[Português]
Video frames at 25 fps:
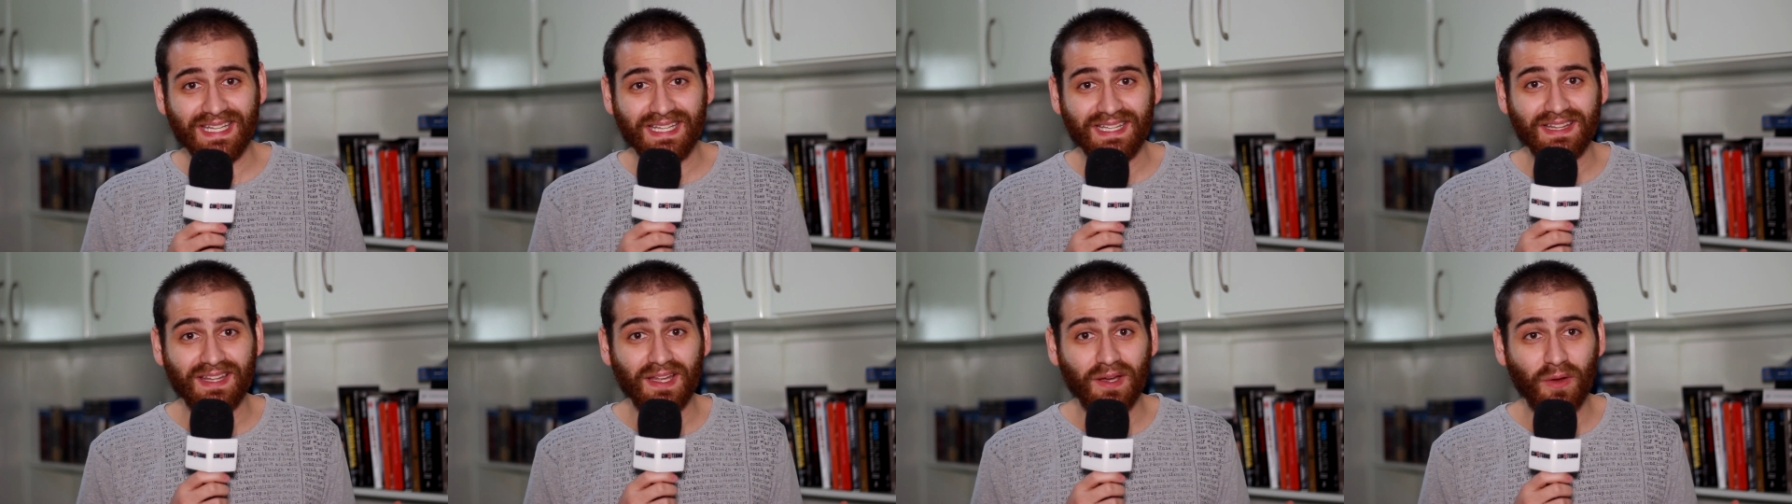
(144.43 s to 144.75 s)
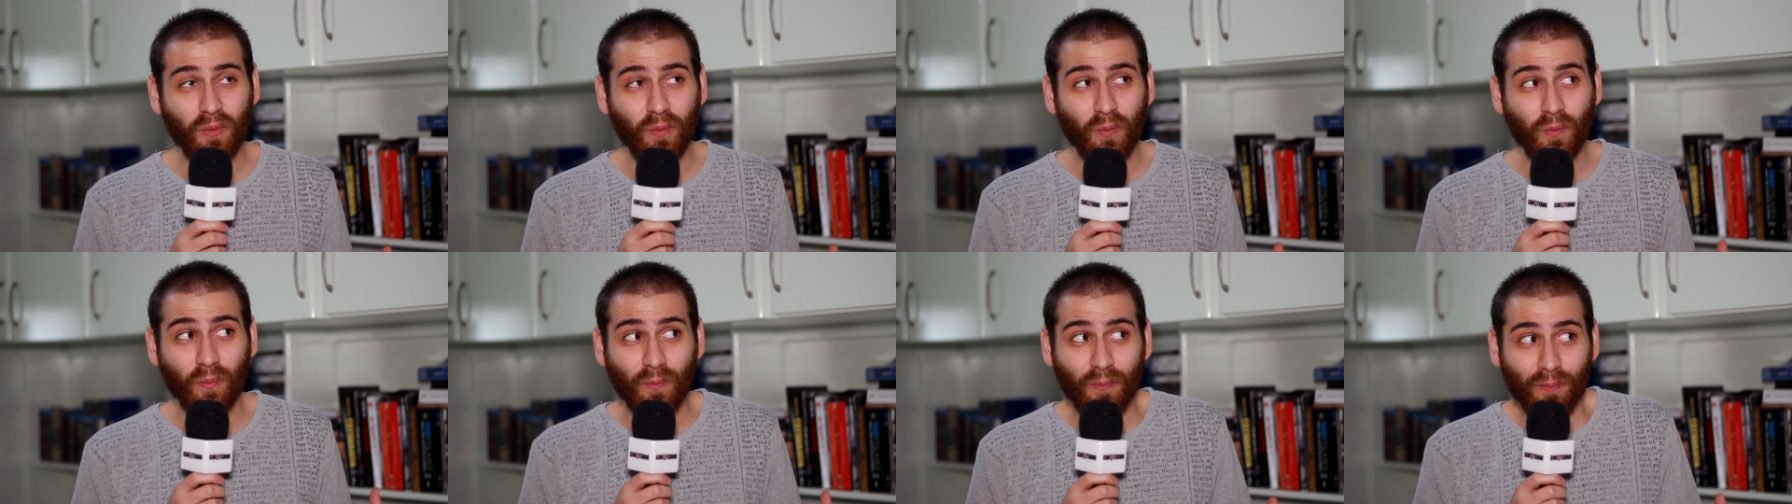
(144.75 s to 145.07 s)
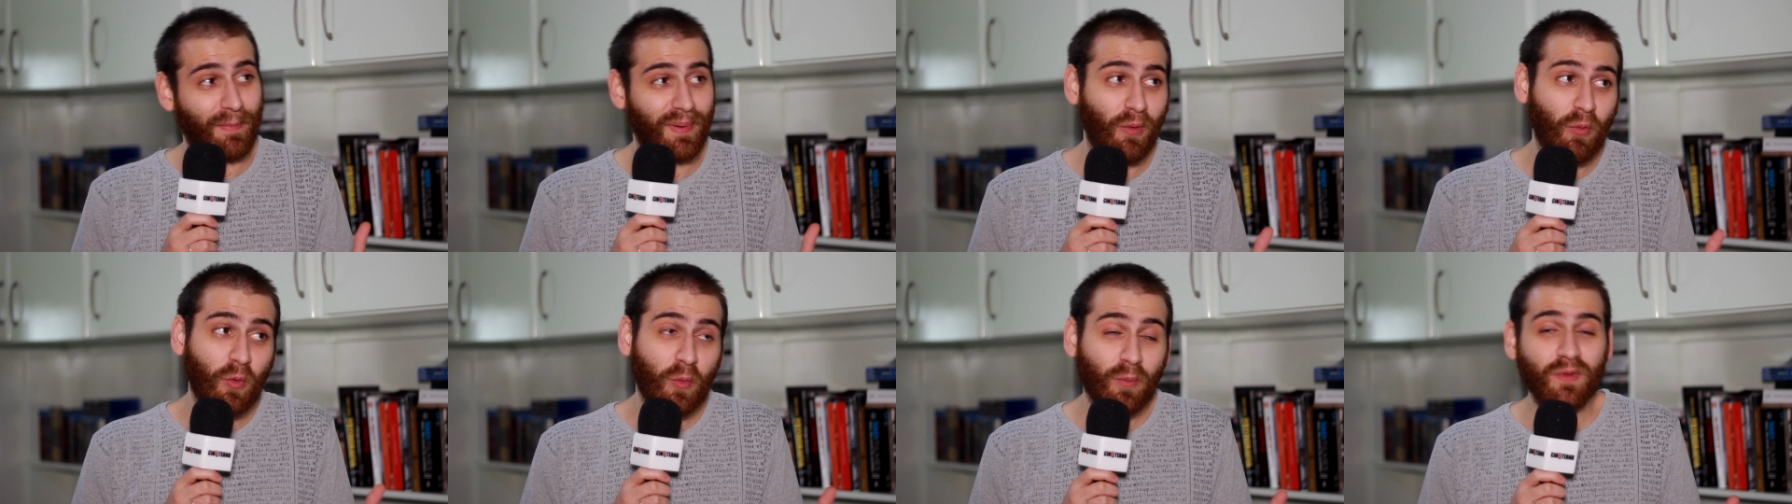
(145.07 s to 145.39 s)
então
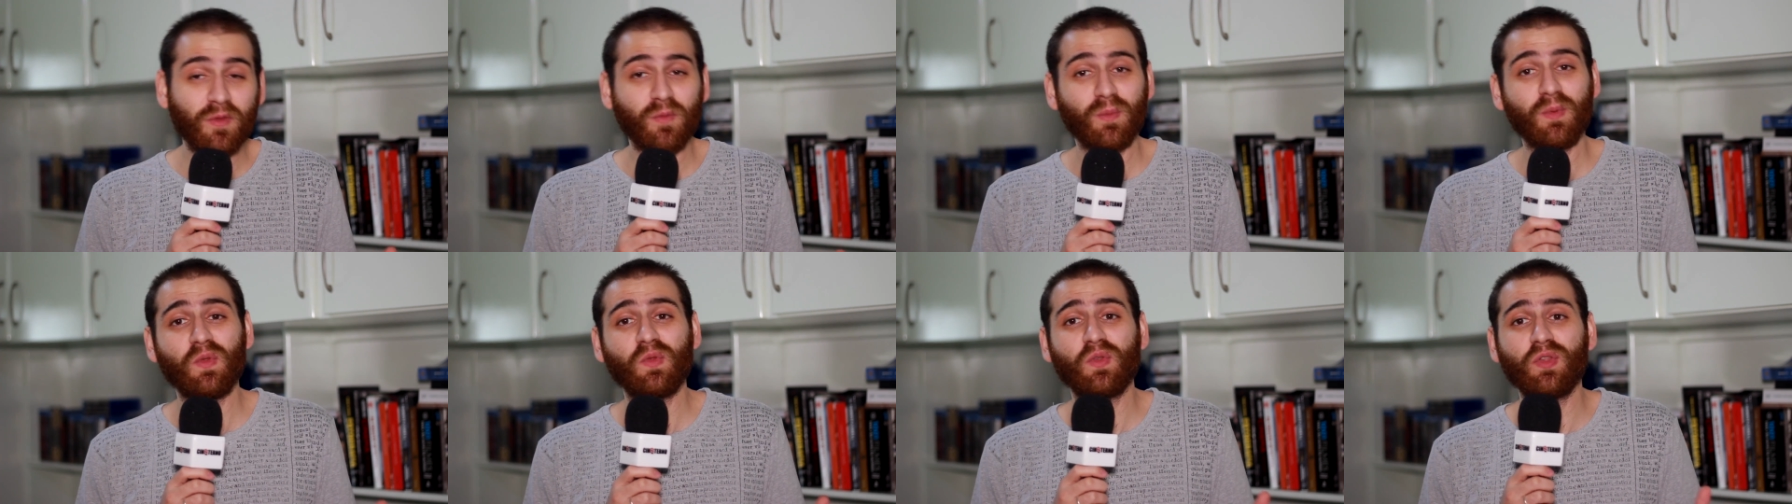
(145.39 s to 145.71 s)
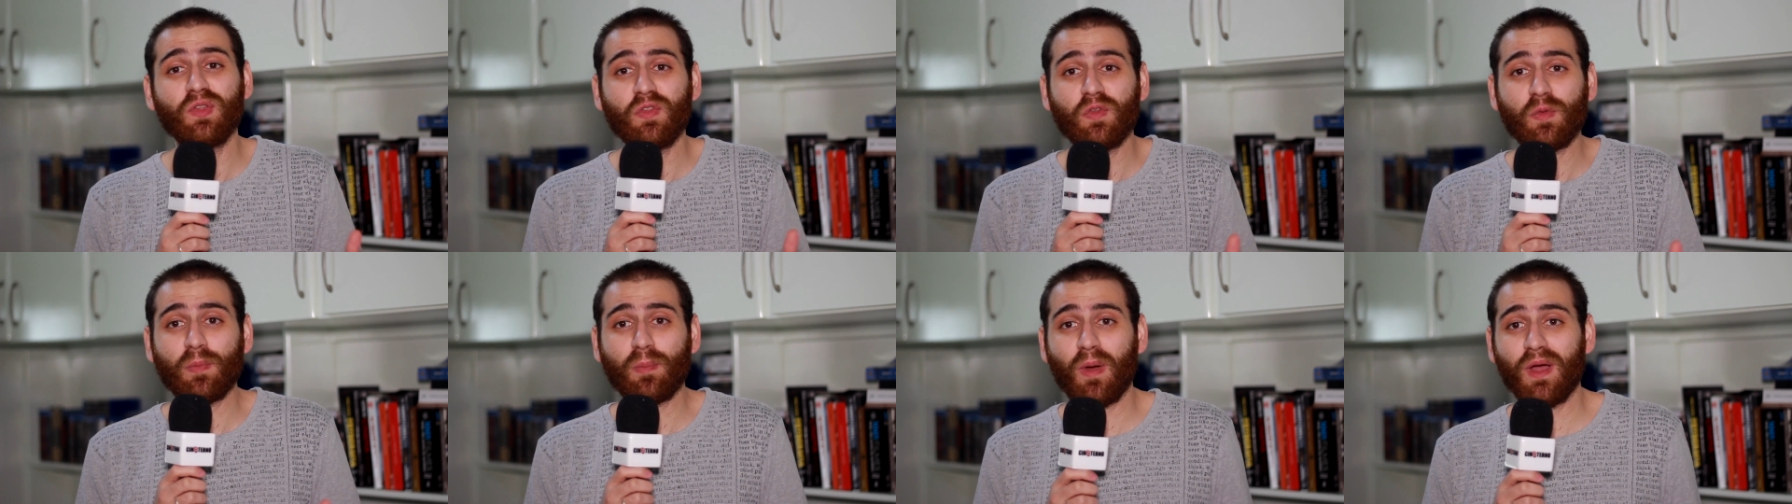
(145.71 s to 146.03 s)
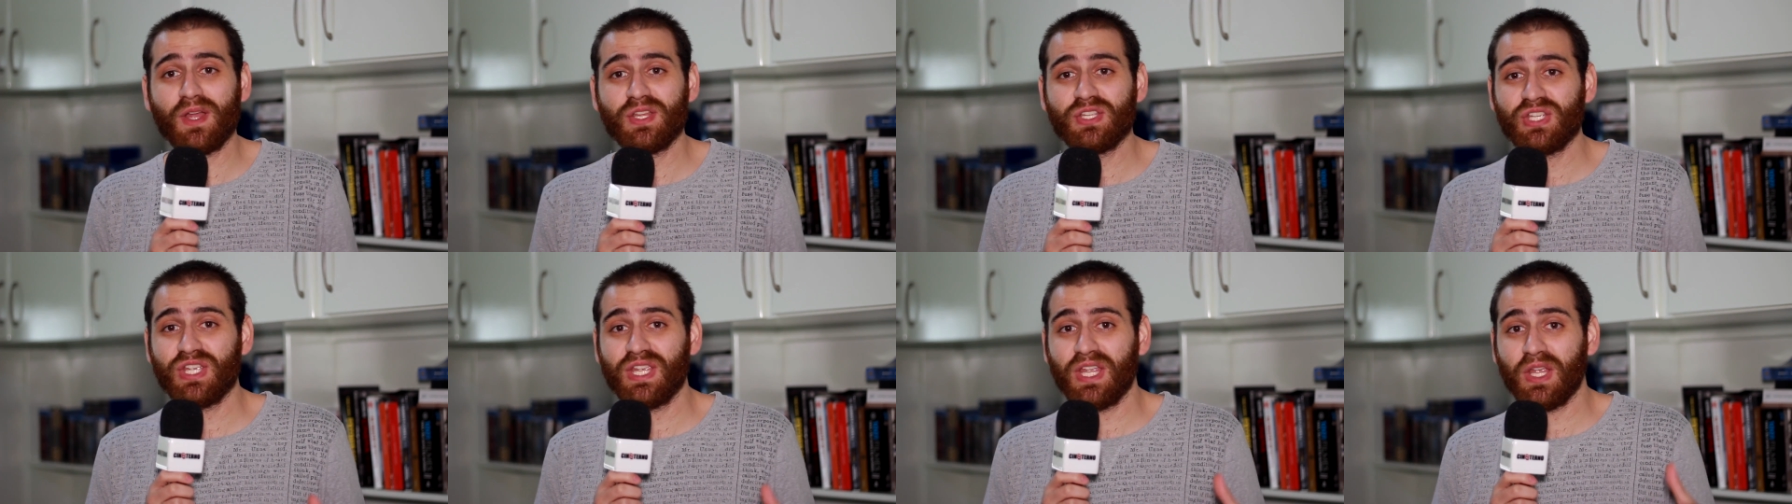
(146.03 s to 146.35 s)
para algumas pessoas isso
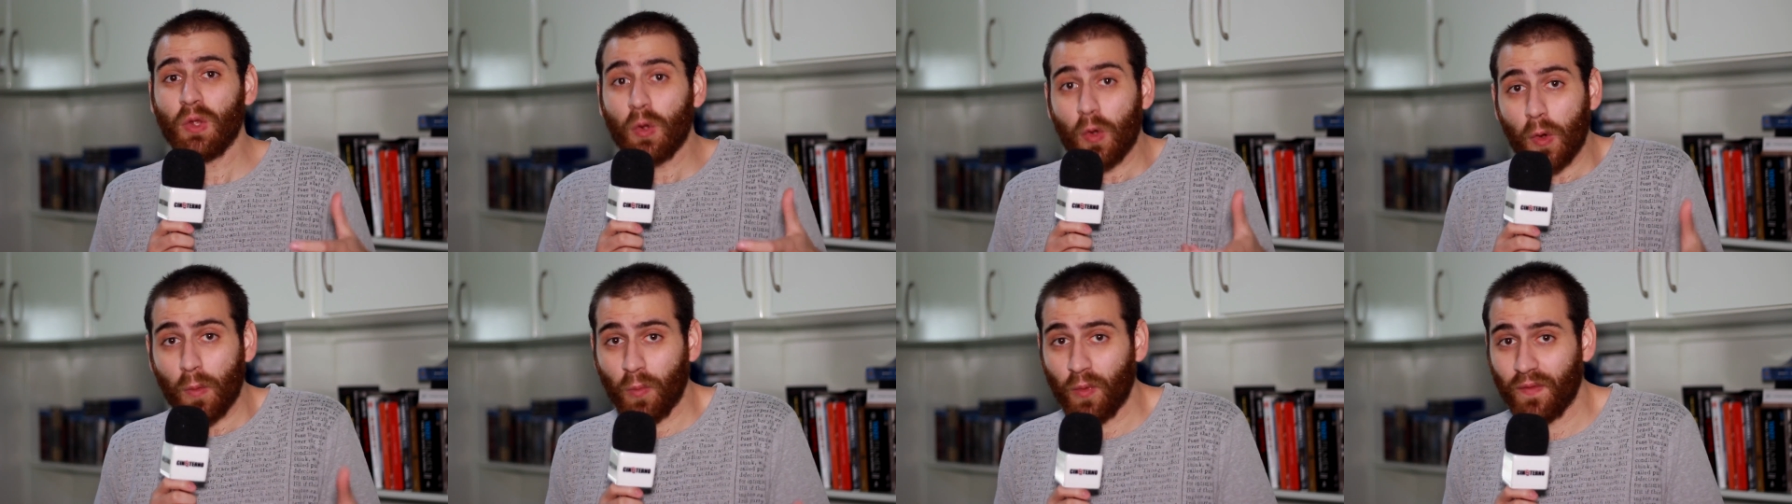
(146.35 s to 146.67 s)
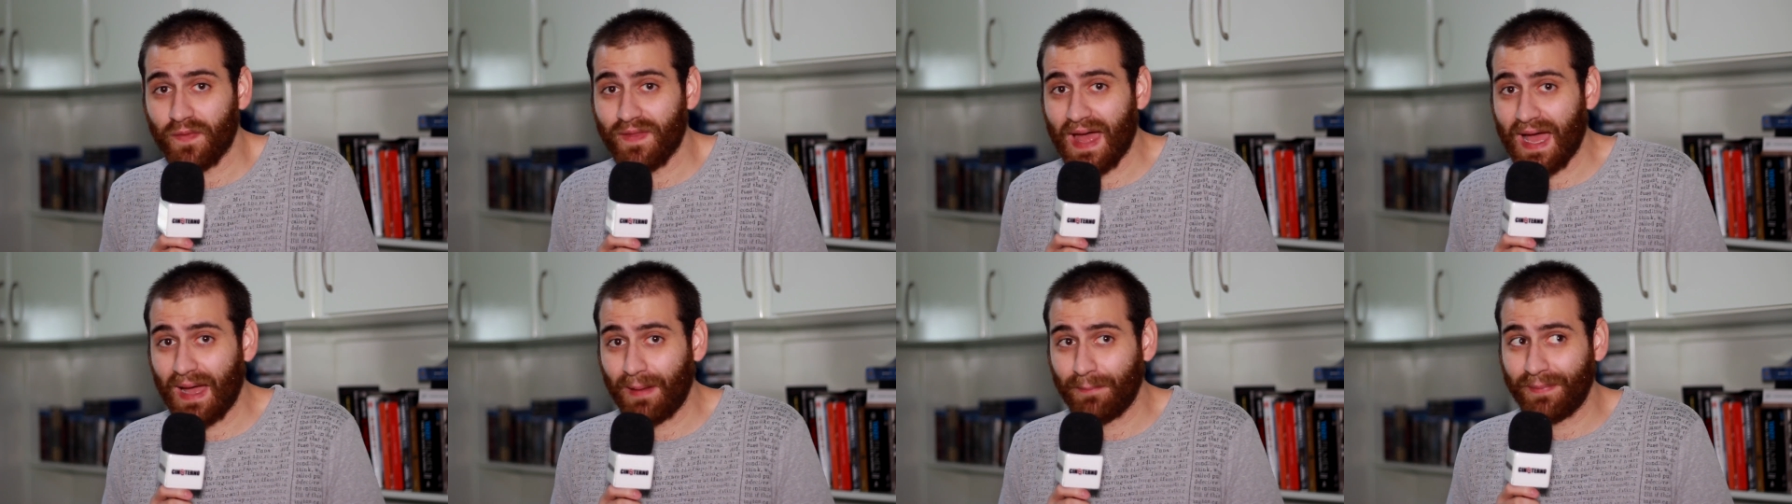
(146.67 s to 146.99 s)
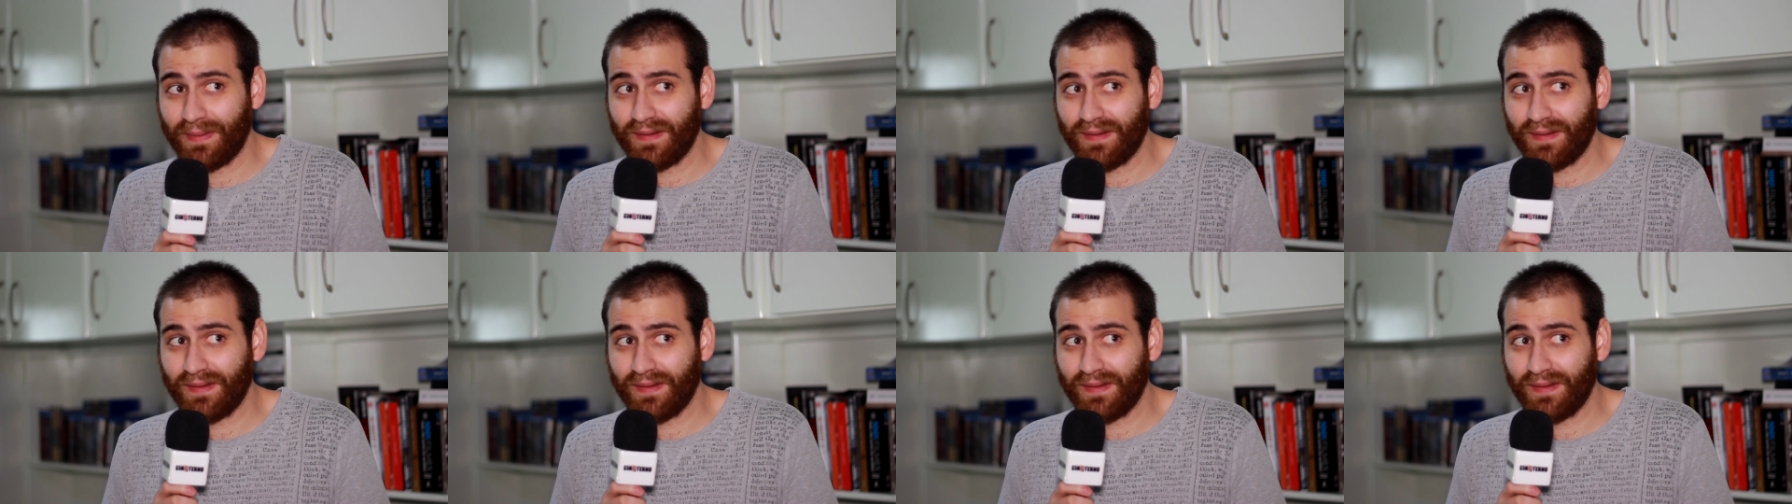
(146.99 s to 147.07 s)
pode incomodar,